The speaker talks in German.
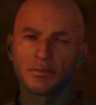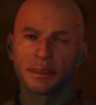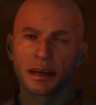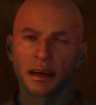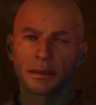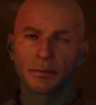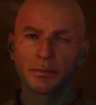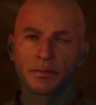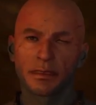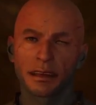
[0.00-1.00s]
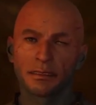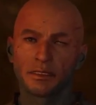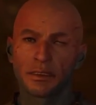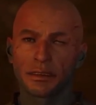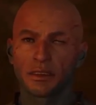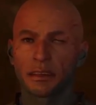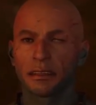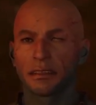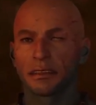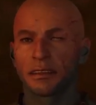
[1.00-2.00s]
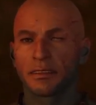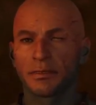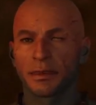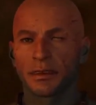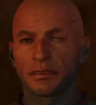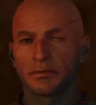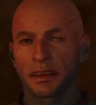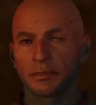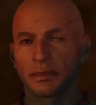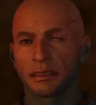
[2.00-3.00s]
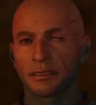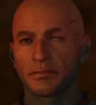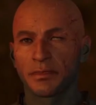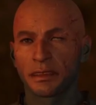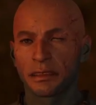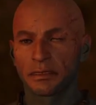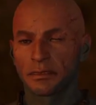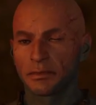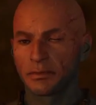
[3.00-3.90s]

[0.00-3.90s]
Aber mit dem Niedergang des Ordens schwand auch die Erinnerung an diesen Ort.